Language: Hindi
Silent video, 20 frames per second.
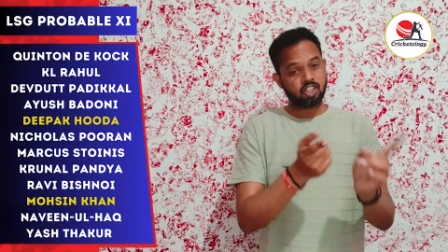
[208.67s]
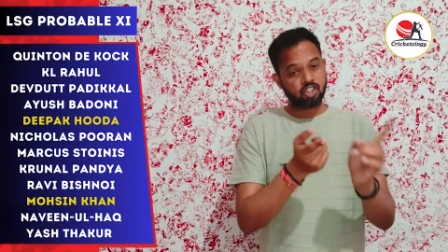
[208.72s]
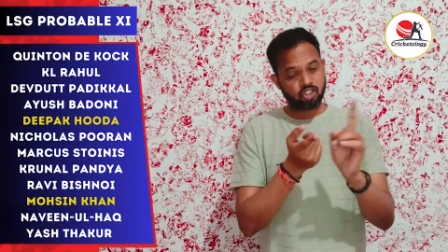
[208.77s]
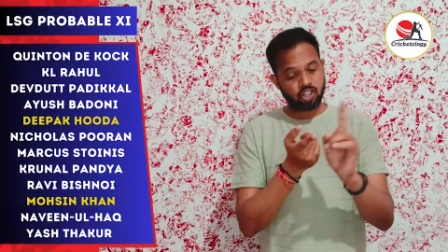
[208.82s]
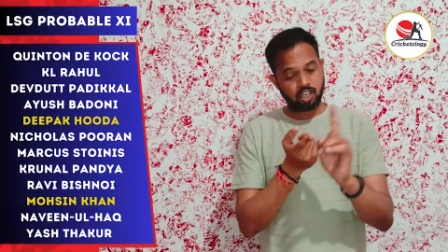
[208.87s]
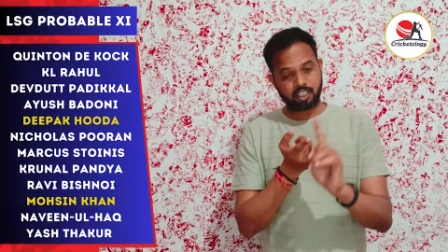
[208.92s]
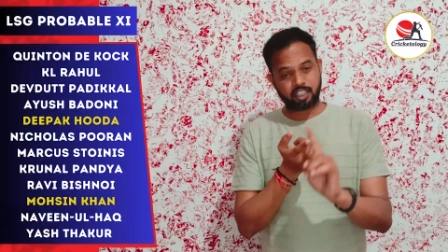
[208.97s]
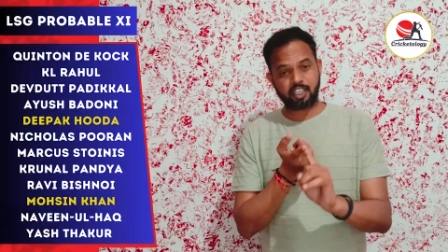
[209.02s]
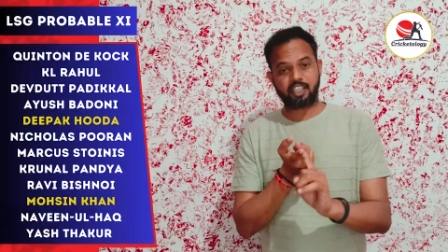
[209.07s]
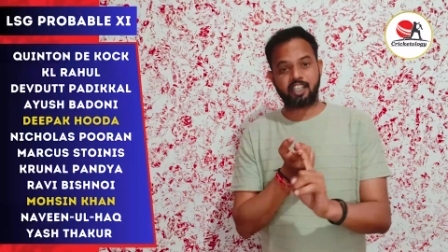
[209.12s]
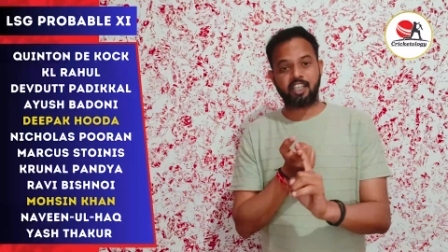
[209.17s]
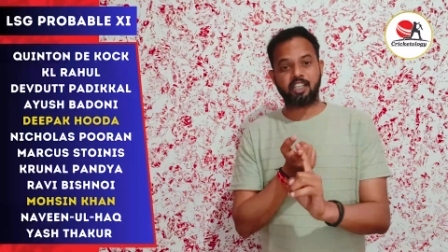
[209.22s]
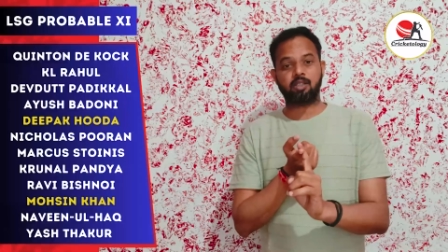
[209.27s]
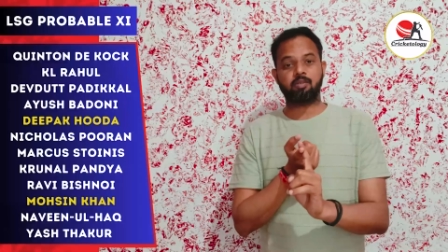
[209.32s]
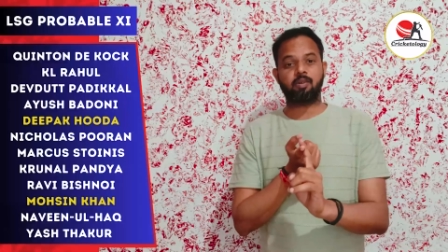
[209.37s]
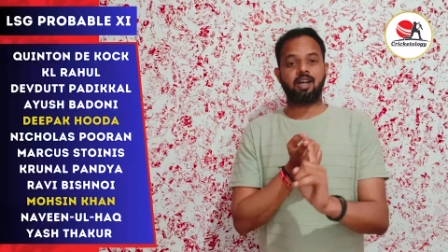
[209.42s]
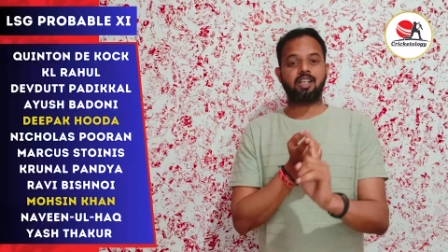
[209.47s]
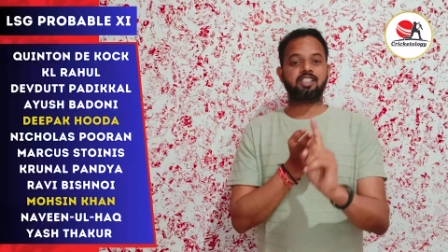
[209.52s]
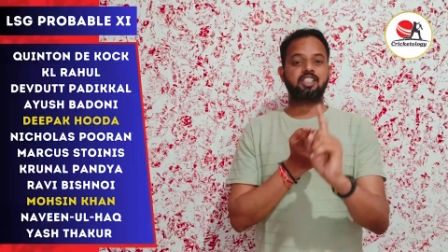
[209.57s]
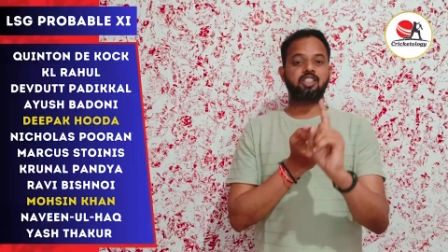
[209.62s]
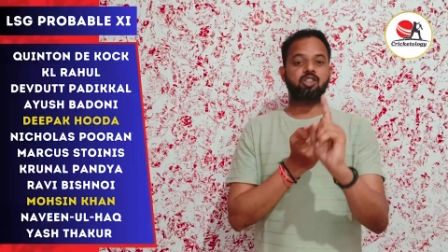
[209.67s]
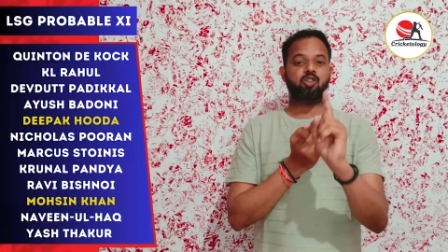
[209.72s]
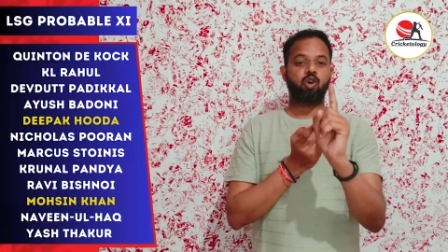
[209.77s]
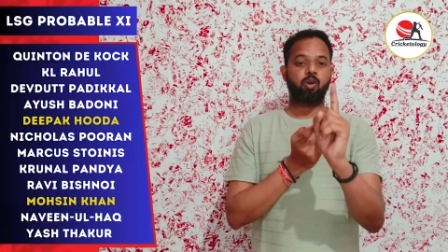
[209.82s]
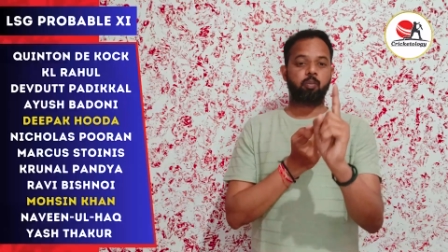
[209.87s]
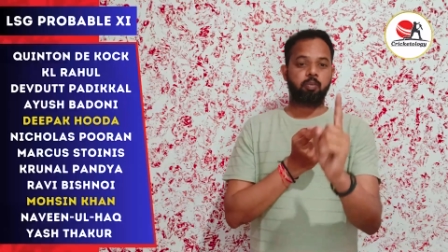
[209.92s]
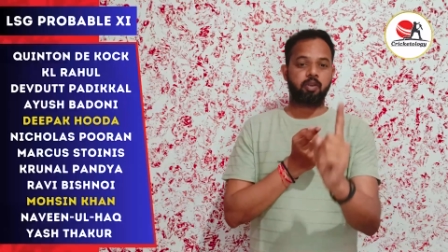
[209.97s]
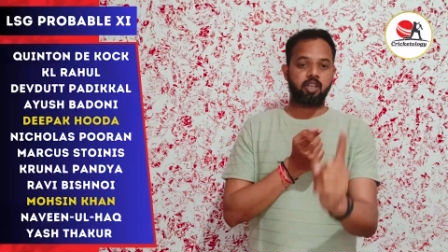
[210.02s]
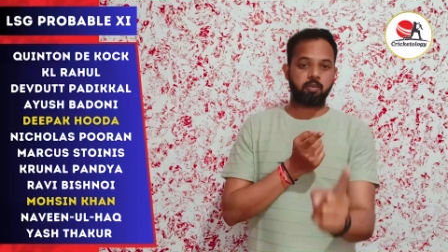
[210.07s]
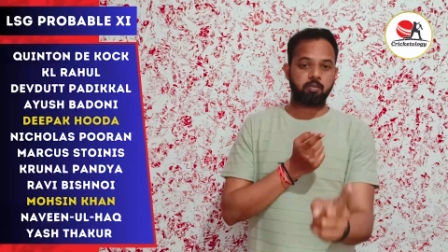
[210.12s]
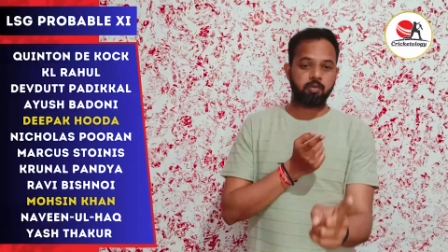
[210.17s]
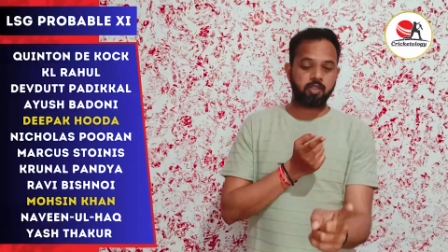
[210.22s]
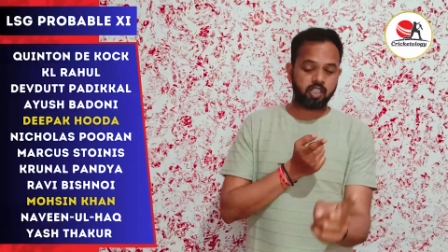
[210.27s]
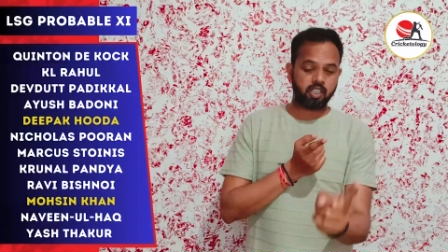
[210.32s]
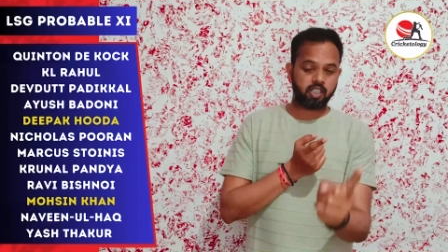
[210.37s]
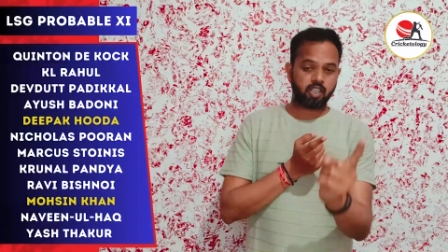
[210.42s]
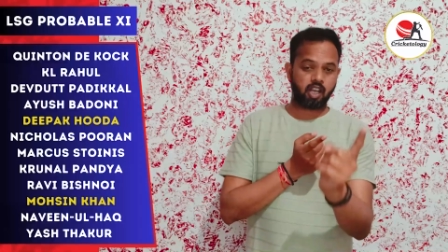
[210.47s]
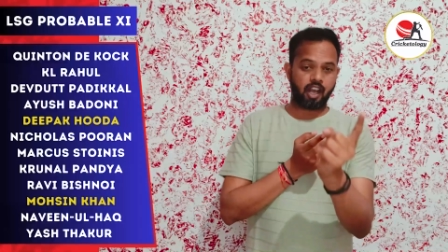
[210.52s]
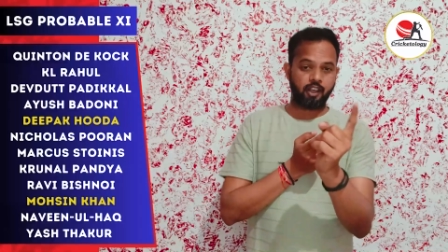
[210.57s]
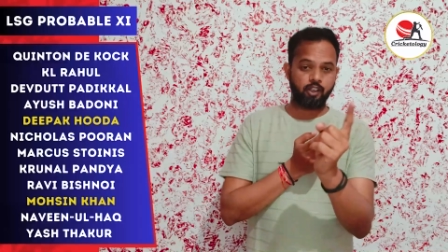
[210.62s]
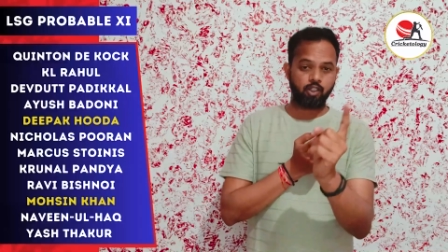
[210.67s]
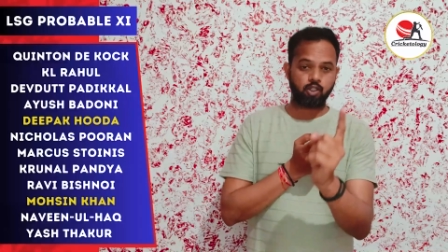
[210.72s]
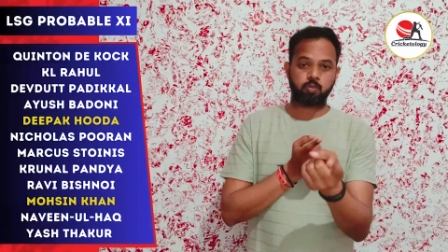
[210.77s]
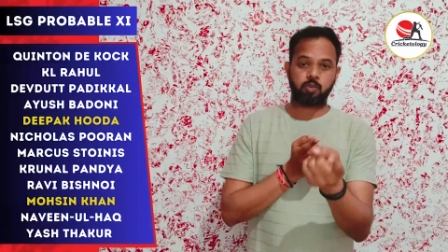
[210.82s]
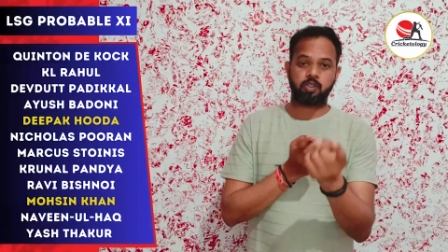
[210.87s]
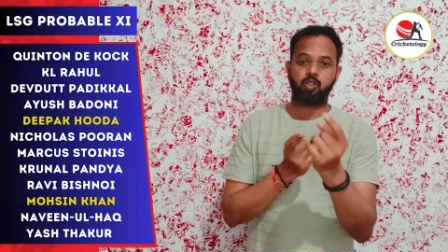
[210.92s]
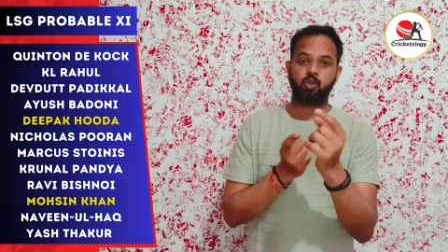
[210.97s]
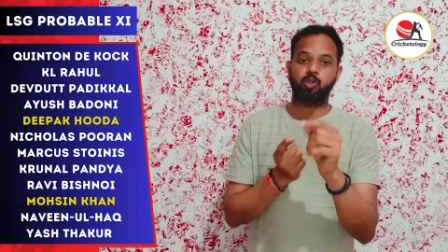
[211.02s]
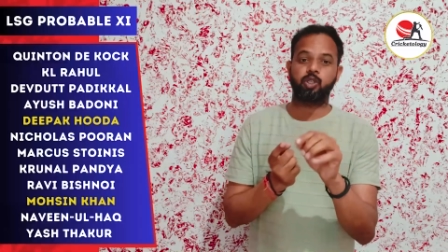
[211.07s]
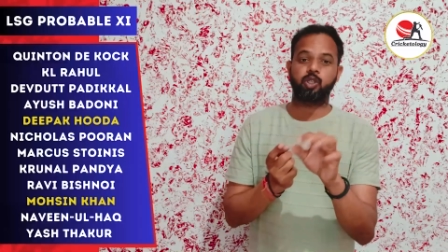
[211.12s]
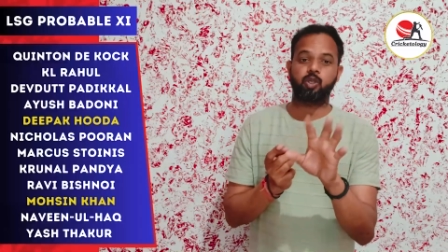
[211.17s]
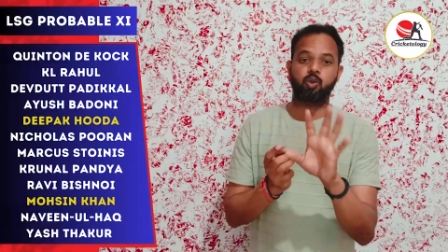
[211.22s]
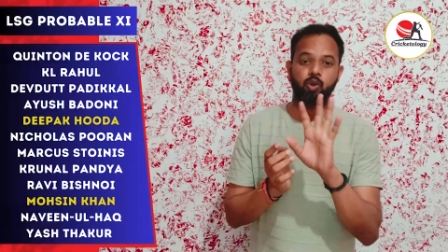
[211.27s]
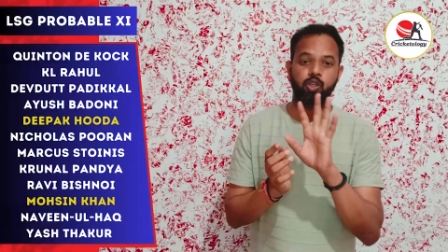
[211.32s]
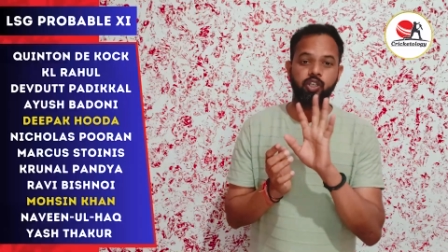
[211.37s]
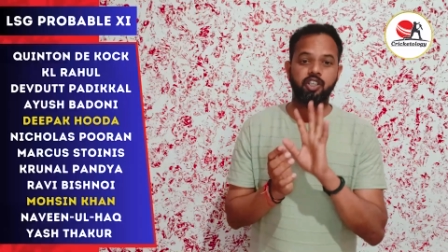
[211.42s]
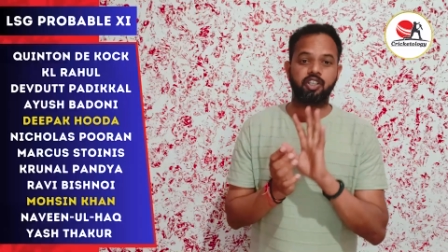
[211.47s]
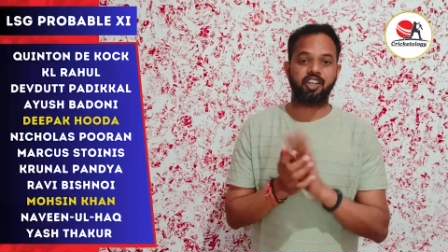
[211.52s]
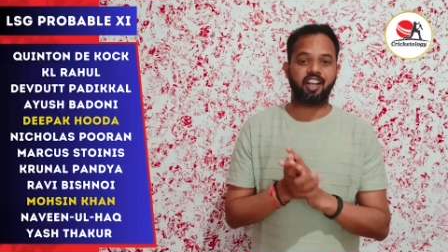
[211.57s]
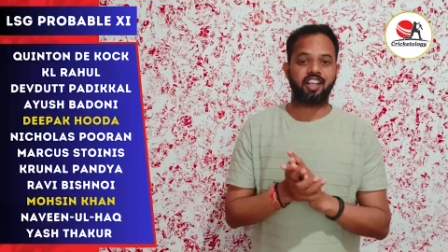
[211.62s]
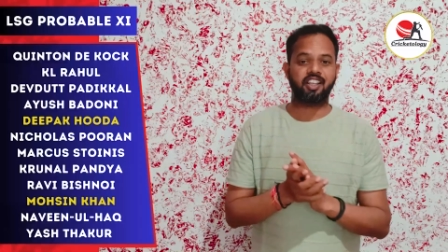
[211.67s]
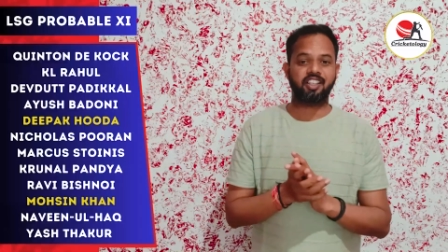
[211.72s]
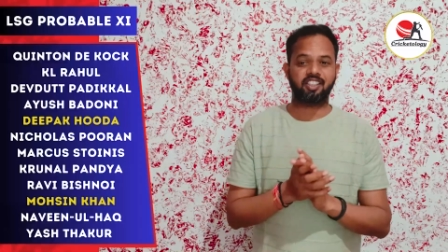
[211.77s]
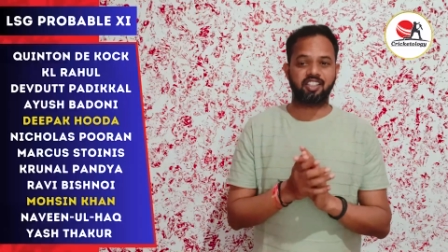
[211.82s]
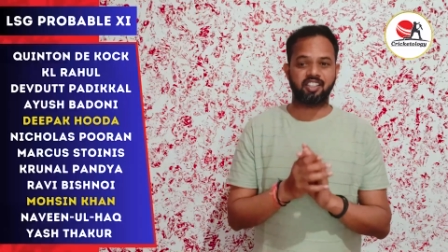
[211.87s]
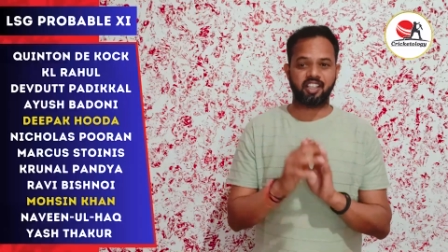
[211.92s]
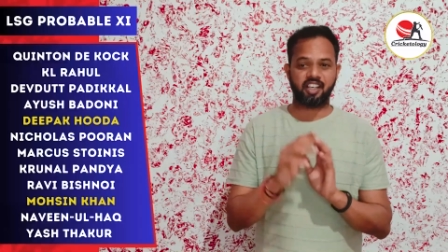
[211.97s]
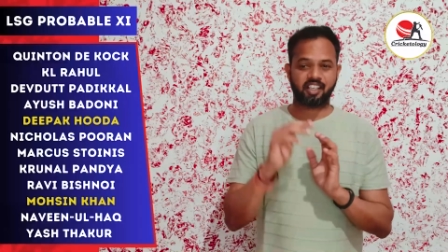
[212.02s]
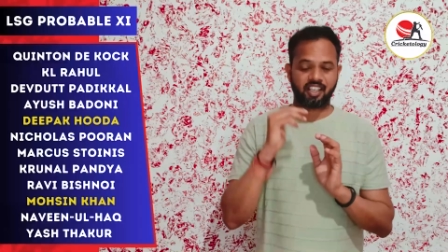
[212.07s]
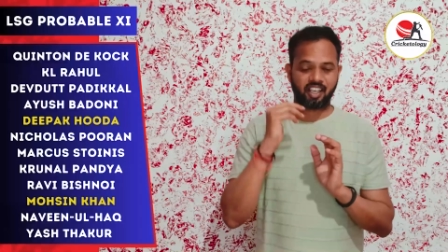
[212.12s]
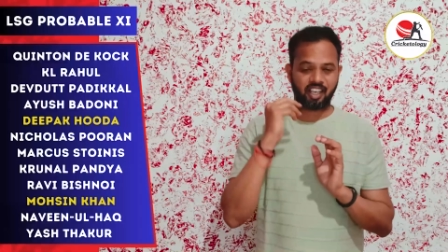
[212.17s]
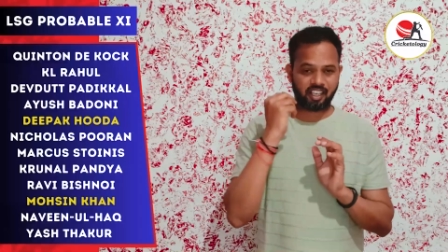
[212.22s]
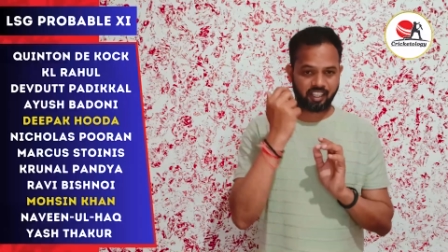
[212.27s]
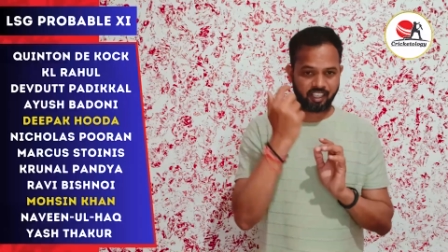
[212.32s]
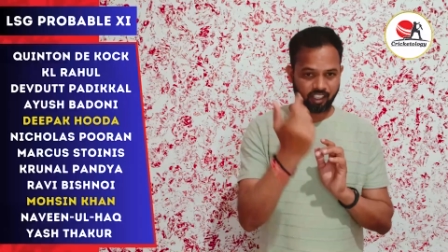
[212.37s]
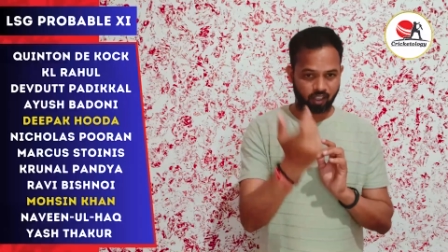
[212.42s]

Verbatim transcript: छठे गेंदबाज के तौर पे भी आयुष बदौनी को ही ट्राई किया गया